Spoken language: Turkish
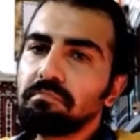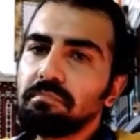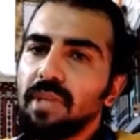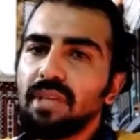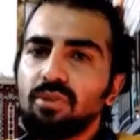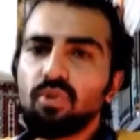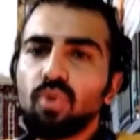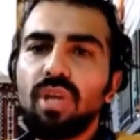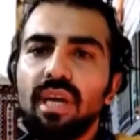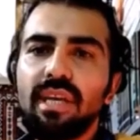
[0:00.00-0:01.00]
yani çok
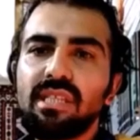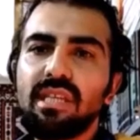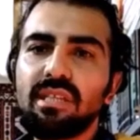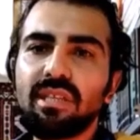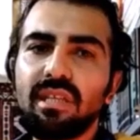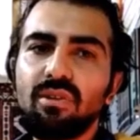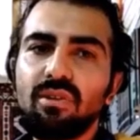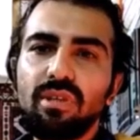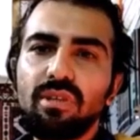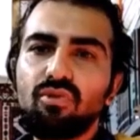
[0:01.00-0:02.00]
daha eski yazıtlarda,
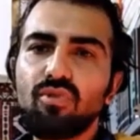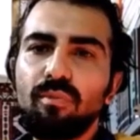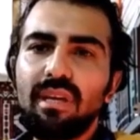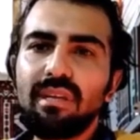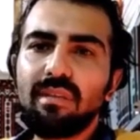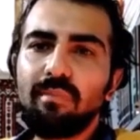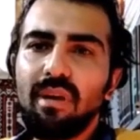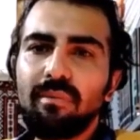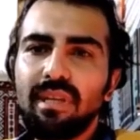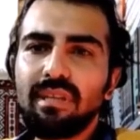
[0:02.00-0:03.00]
örneğin Sümerlerde,
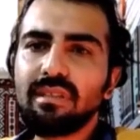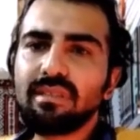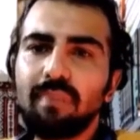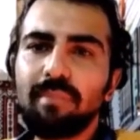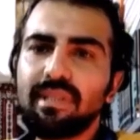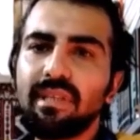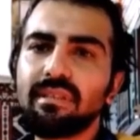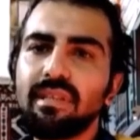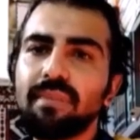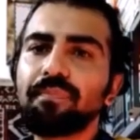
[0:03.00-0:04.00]
Babillerde,
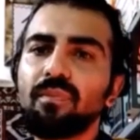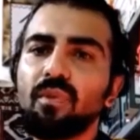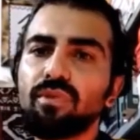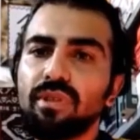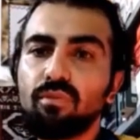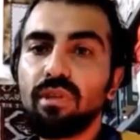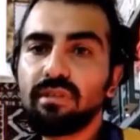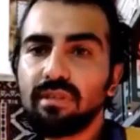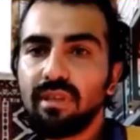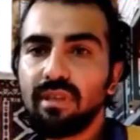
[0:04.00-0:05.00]
tabletlerde, onların kullandığı
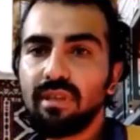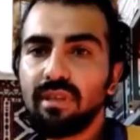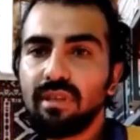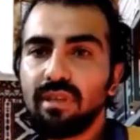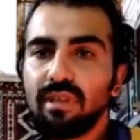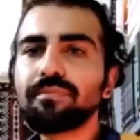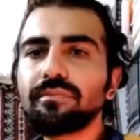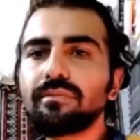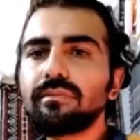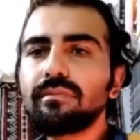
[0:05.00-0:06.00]
tabletlerde
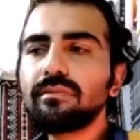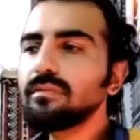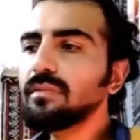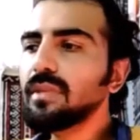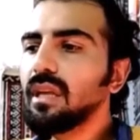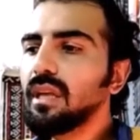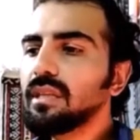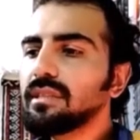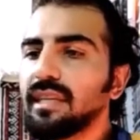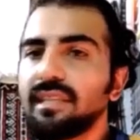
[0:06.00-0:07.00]

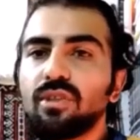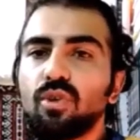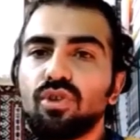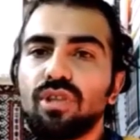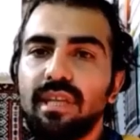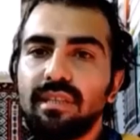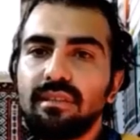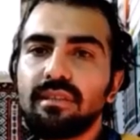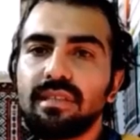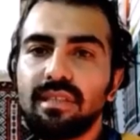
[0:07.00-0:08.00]
sayıları gösteren
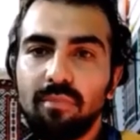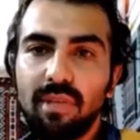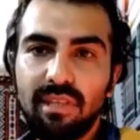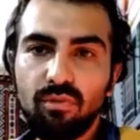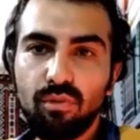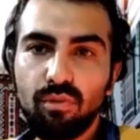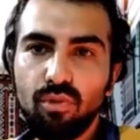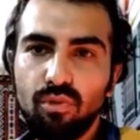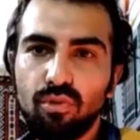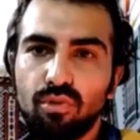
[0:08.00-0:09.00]
simgelerin olduğunu
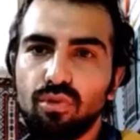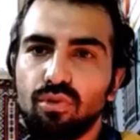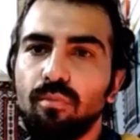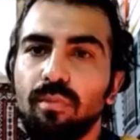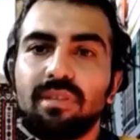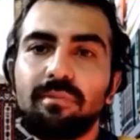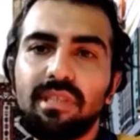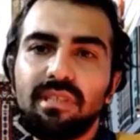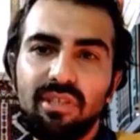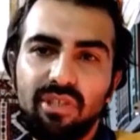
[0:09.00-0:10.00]
görüyoruz.
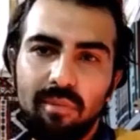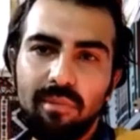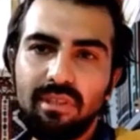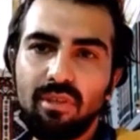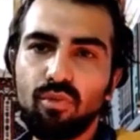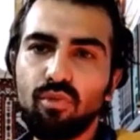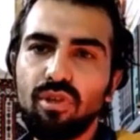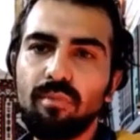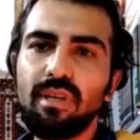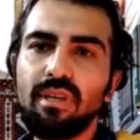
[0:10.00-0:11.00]
Matematiksel işlemleri de görüyoruz
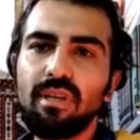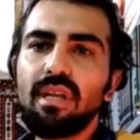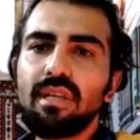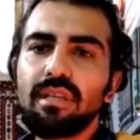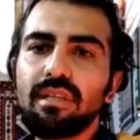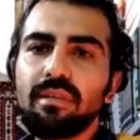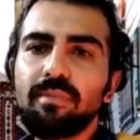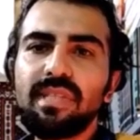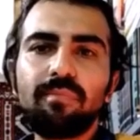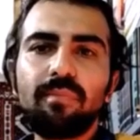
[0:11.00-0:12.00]
ama ee,
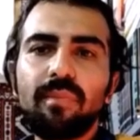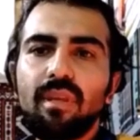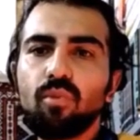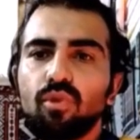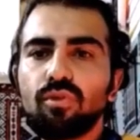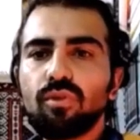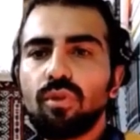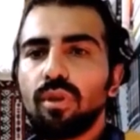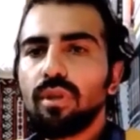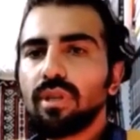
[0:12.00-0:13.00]
bizim bugün
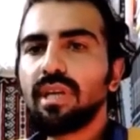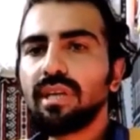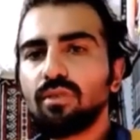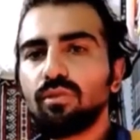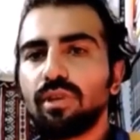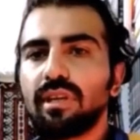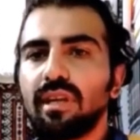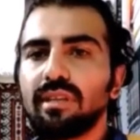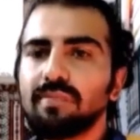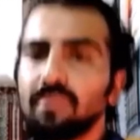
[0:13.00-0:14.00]
kaynak olarak
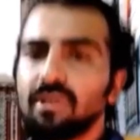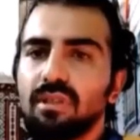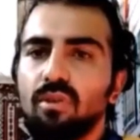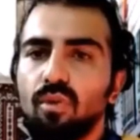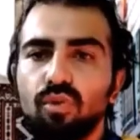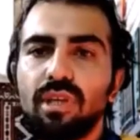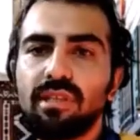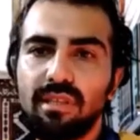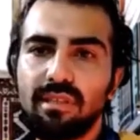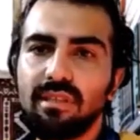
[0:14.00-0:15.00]
aldığımız Orhun
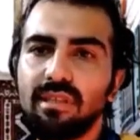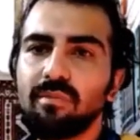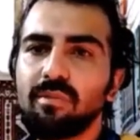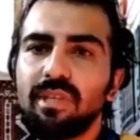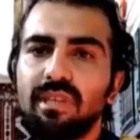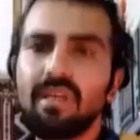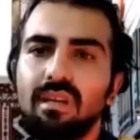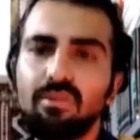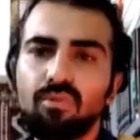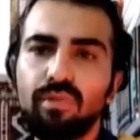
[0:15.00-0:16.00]
yazıtları dediğimiz Bilge
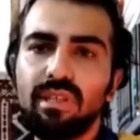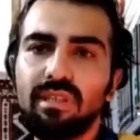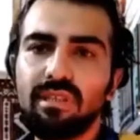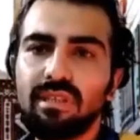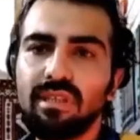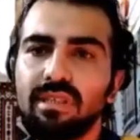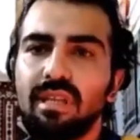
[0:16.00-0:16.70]
Kağan Kültekin yazıtları